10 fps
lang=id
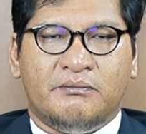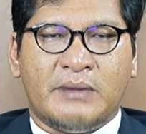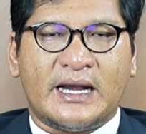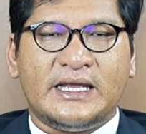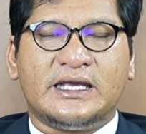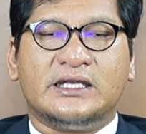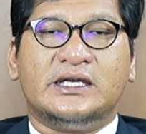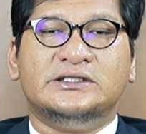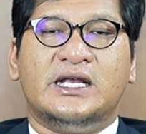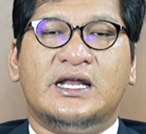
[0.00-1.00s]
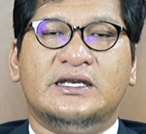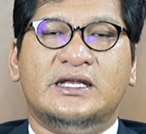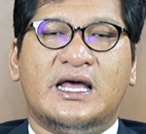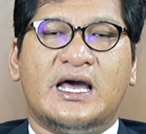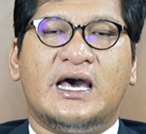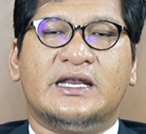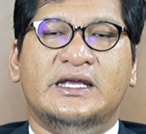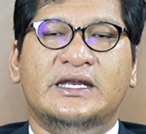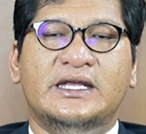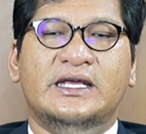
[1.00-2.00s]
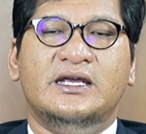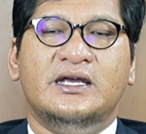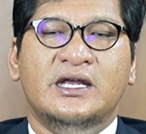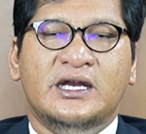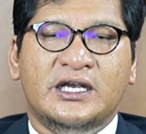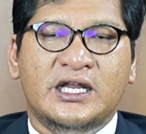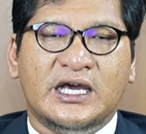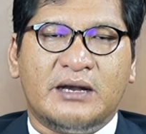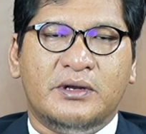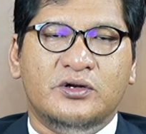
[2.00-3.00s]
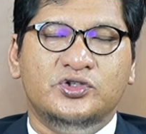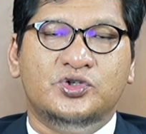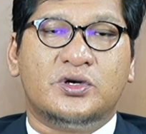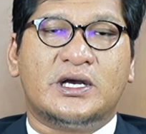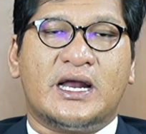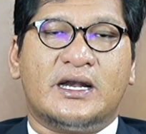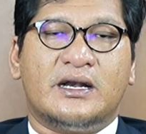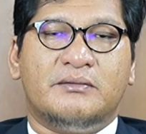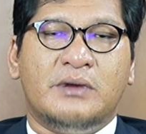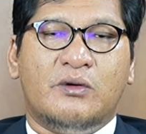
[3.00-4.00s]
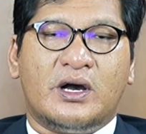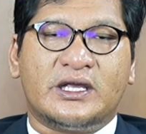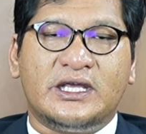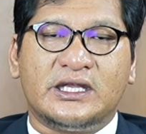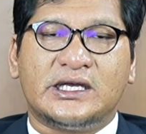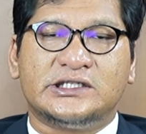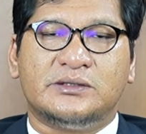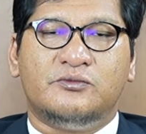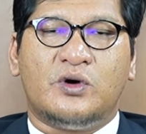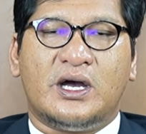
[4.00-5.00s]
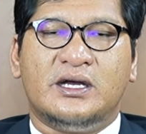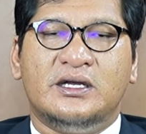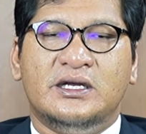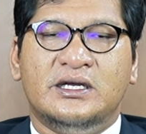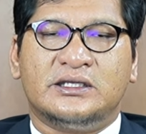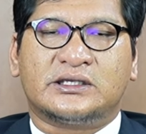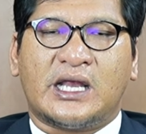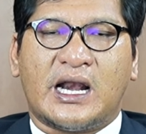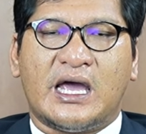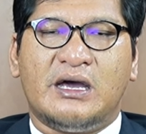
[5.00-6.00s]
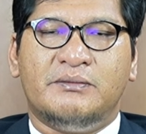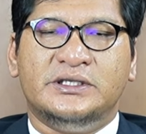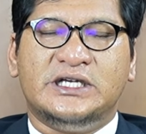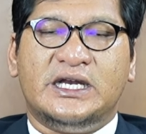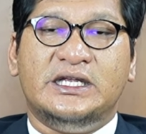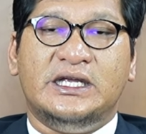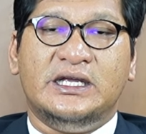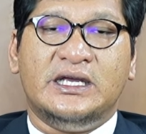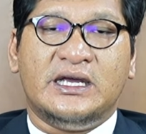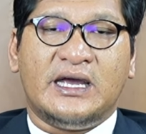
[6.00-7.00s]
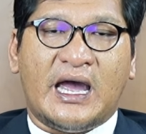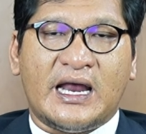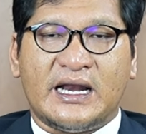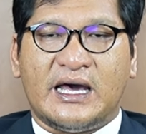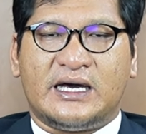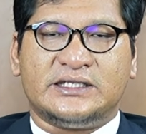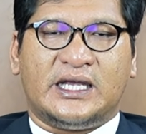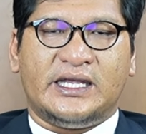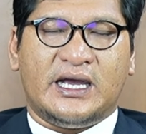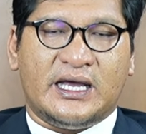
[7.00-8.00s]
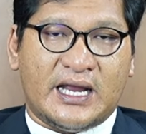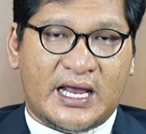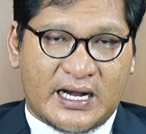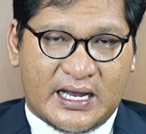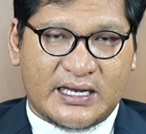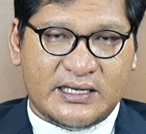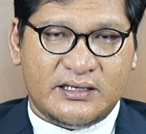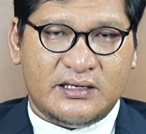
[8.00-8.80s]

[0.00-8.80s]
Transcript: Mari kita jalanilah hari ini dengan menunjukkan bahwa kita semua telah menjadi anak kesayangan Allah.